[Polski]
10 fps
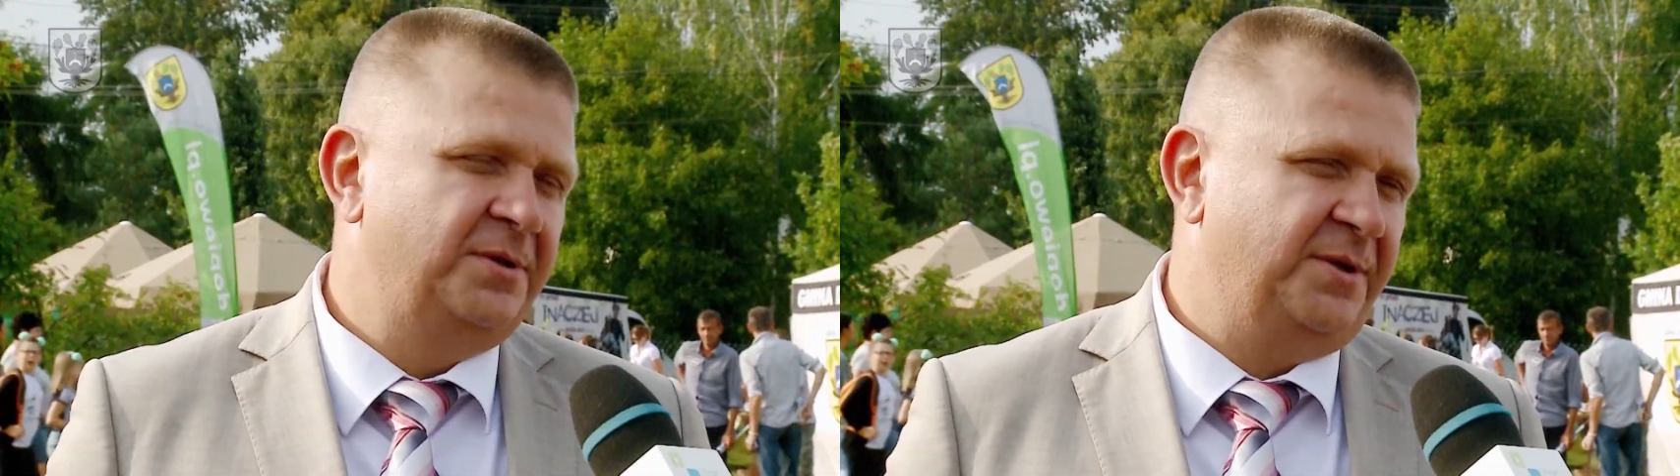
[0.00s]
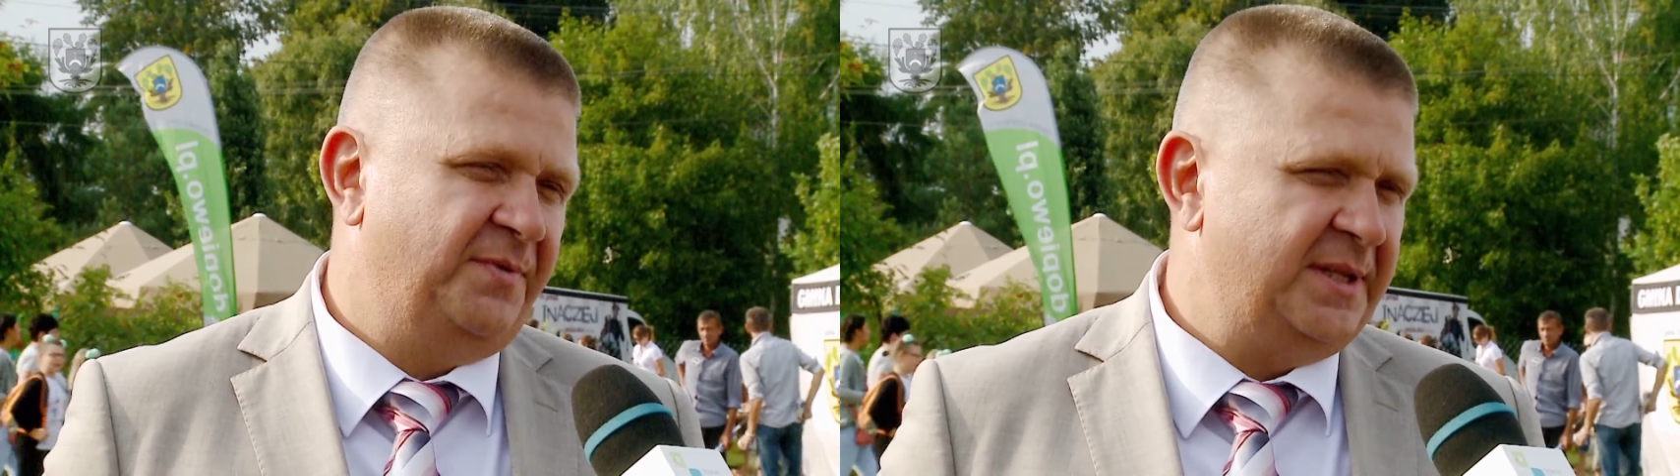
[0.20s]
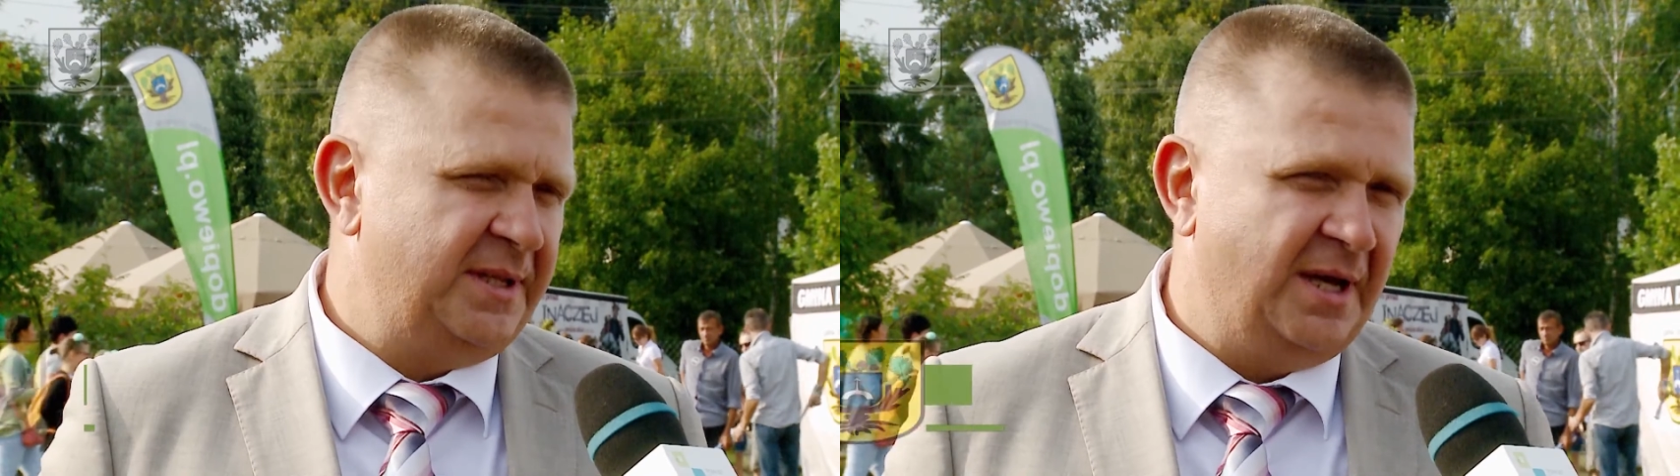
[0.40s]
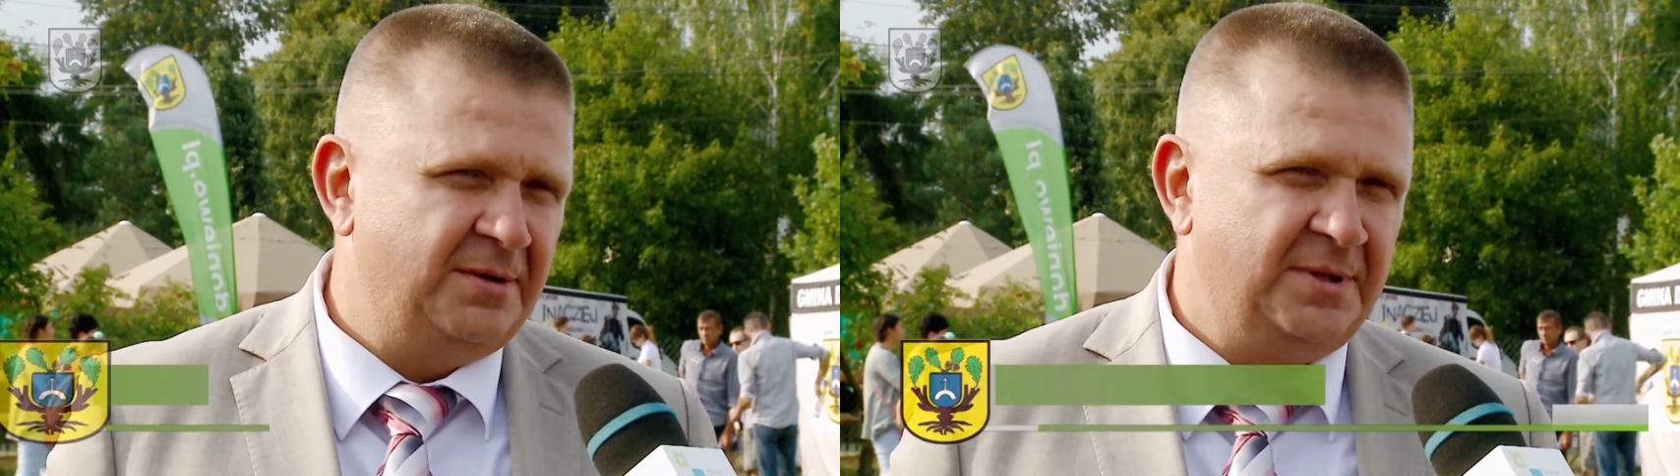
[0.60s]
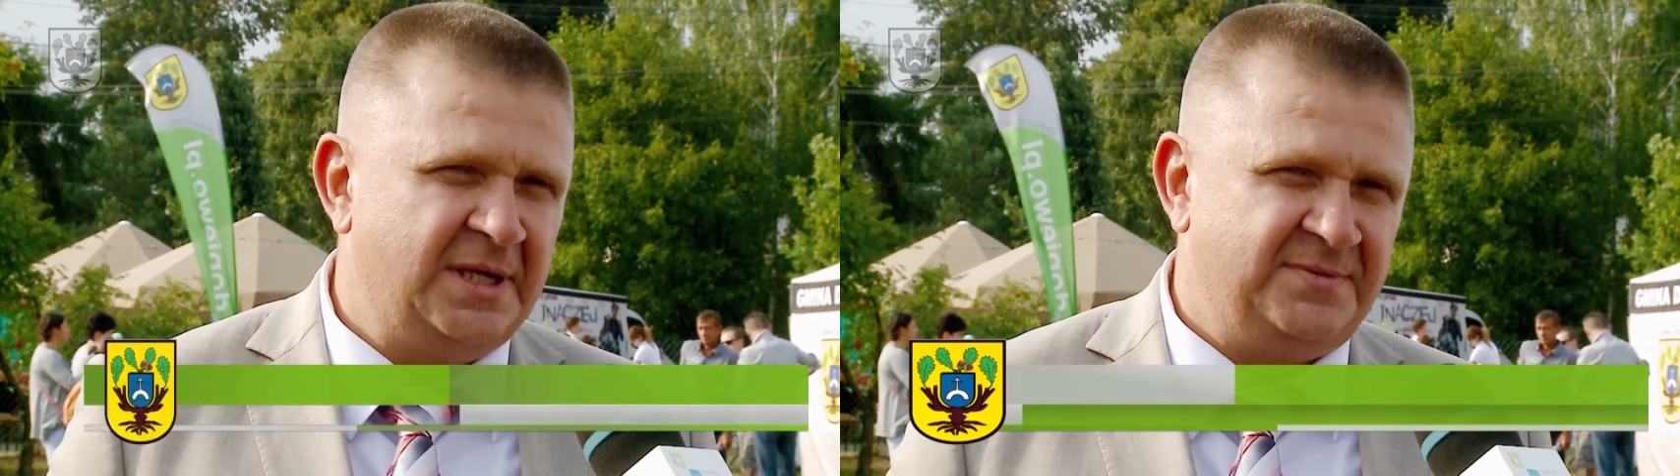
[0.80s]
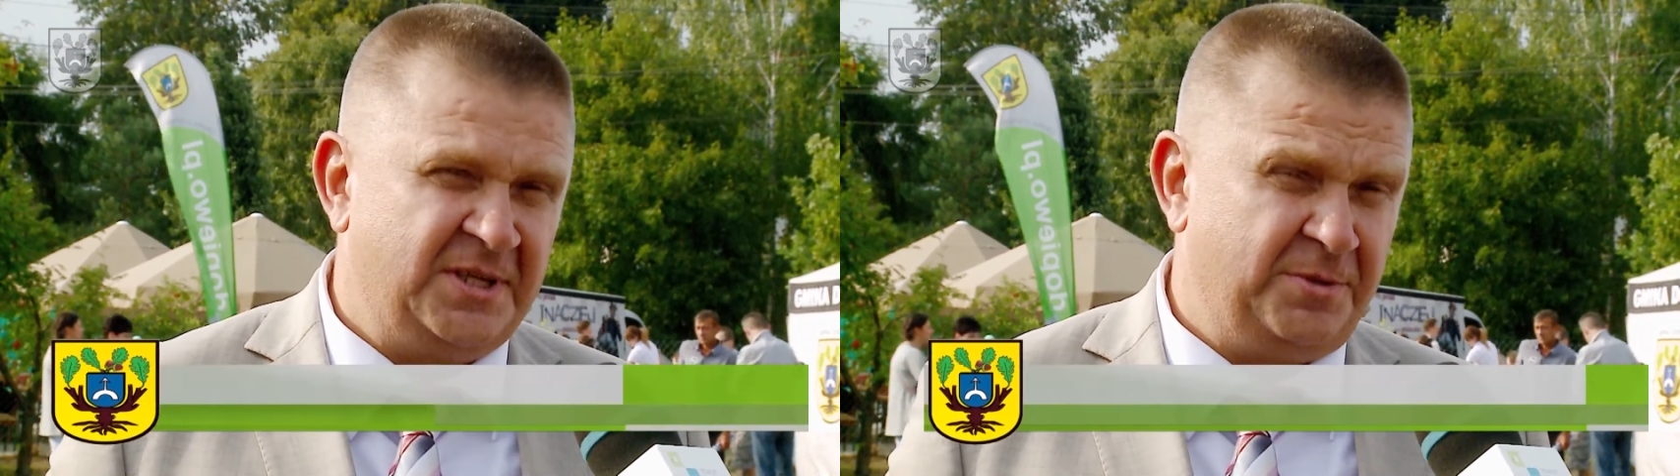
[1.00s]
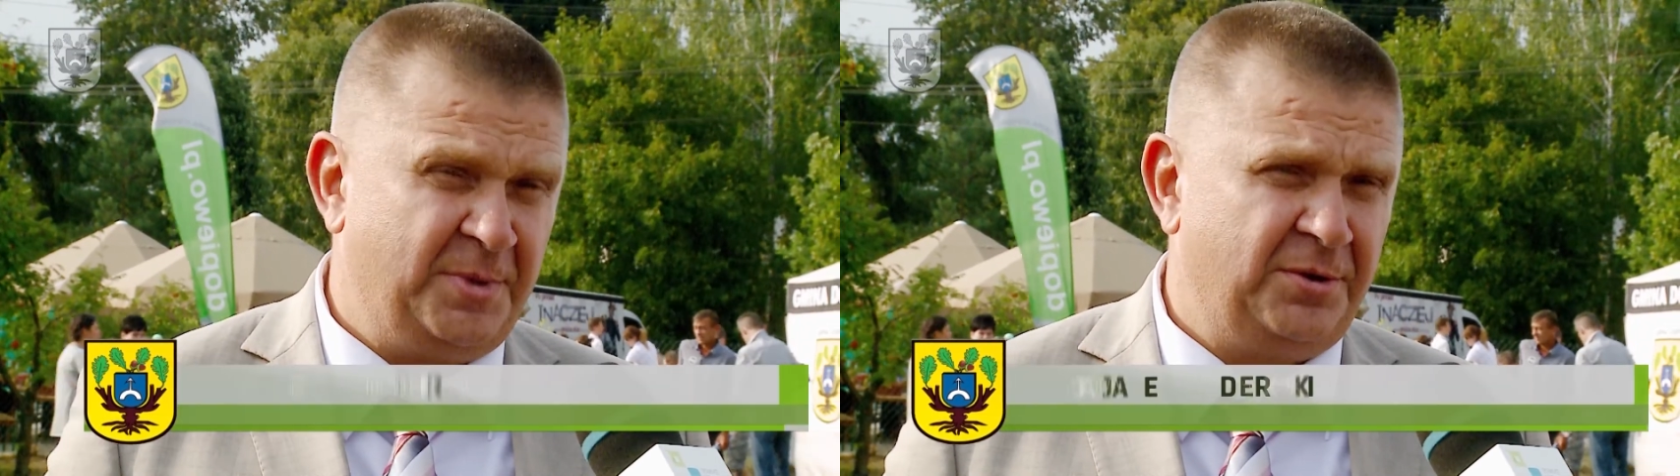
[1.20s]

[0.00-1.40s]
od kwietnia u nas w naszym